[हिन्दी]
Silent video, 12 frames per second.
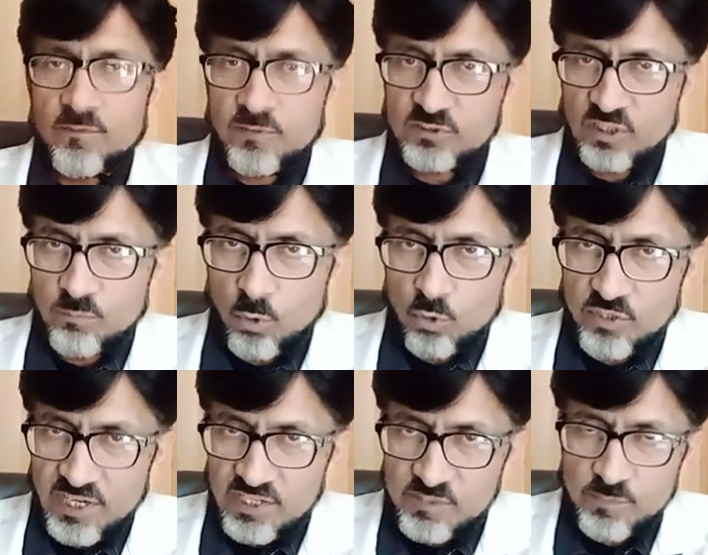फर्दर मोर
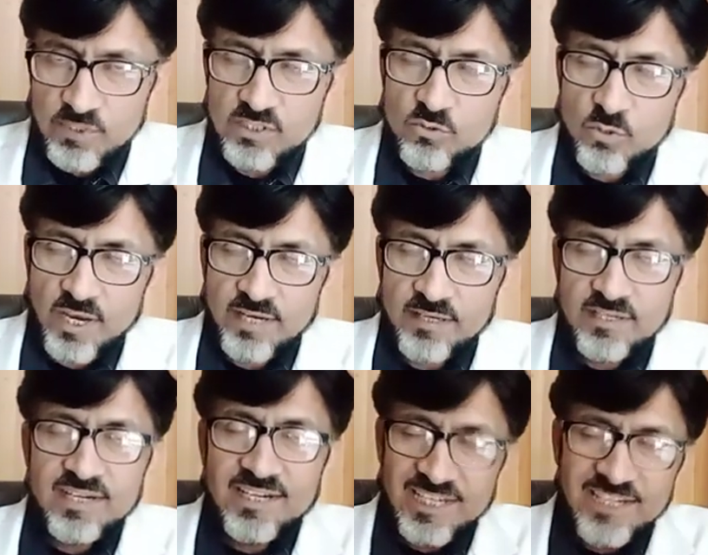टेस्ट भी जो है
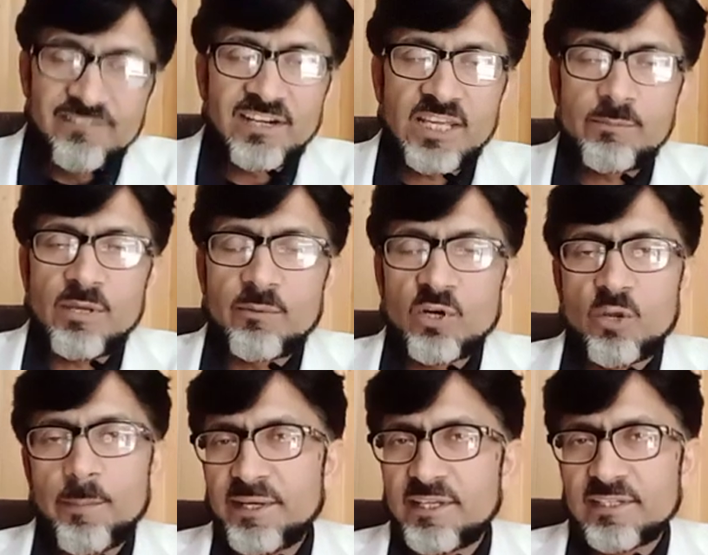लीवर की भी हम
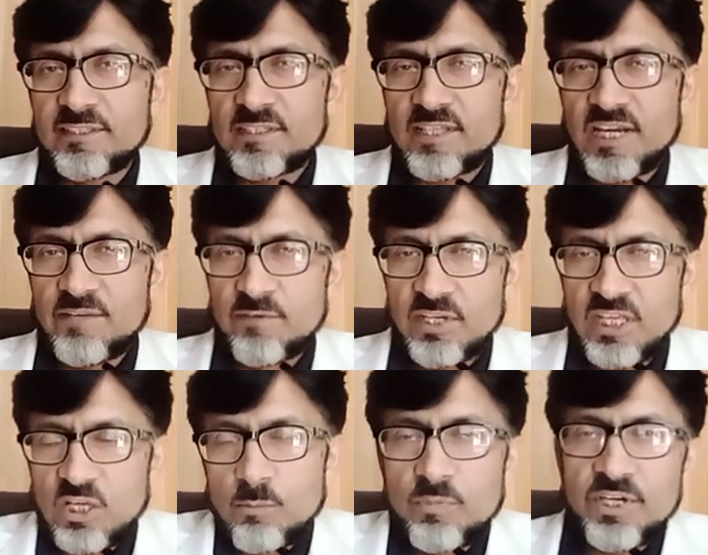रिकमेंड कर देते हैं लीवर
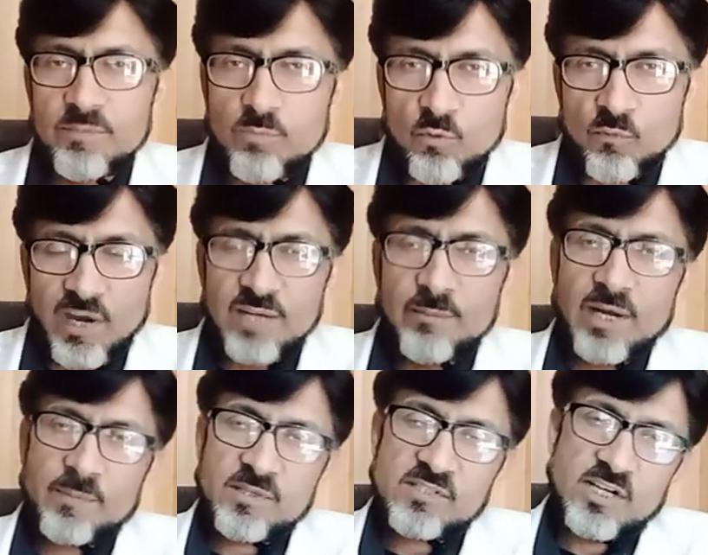की कंप्लीट प्रोफाइल
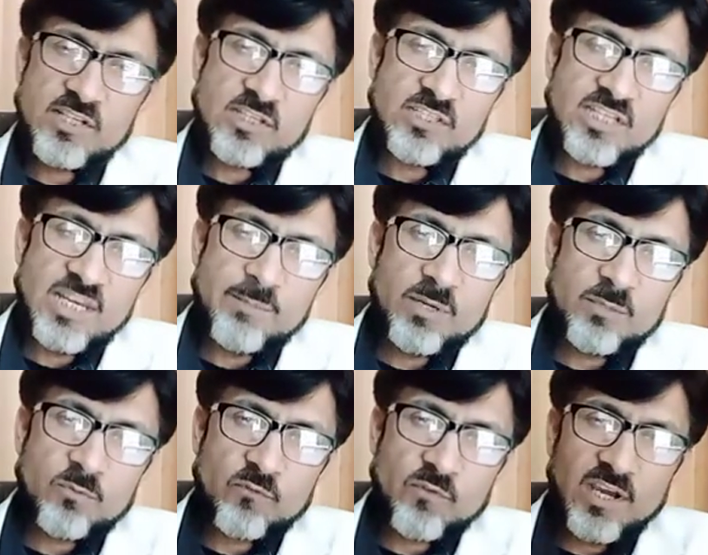हमारे पास आ जाती है
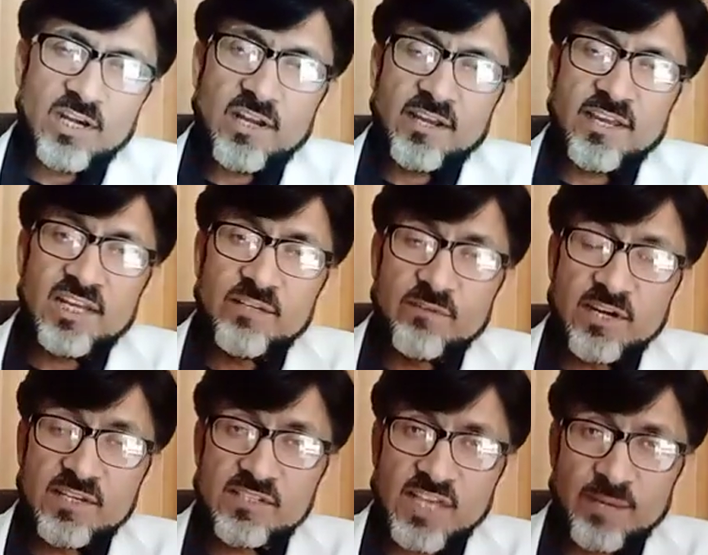लेपट प्रोफाइल आ गया लीवर
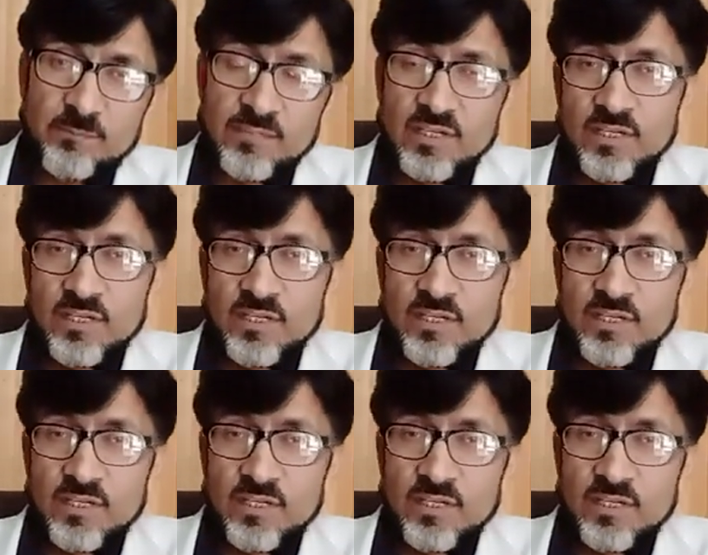एंजाम